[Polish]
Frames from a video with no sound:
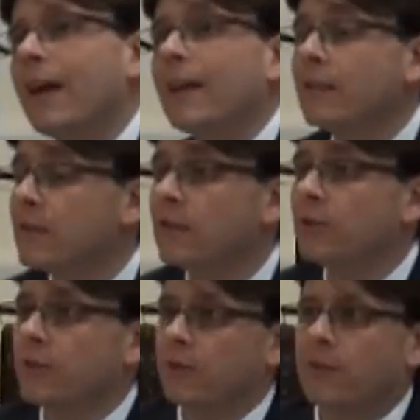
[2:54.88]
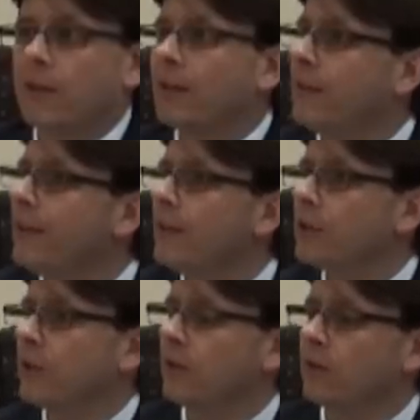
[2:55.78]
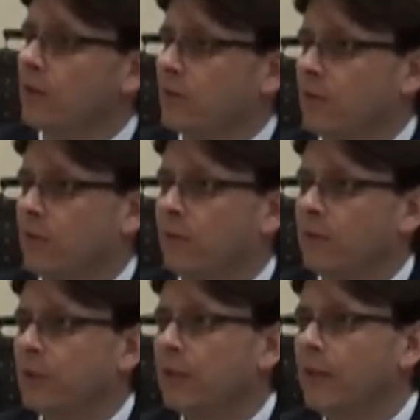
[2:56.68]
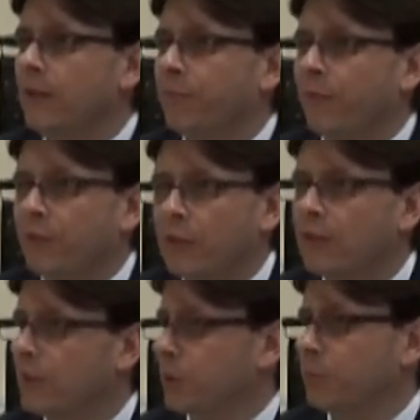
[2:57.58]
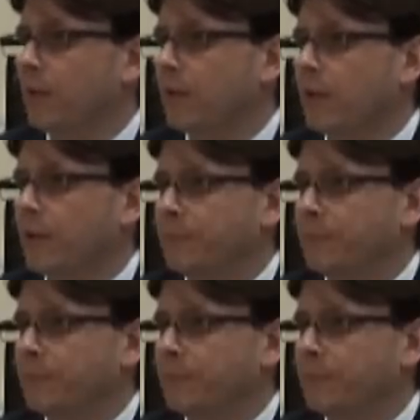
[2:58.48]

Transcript: Ale niestety często jest tak, nie da się tego zastosować w innych przypadkach.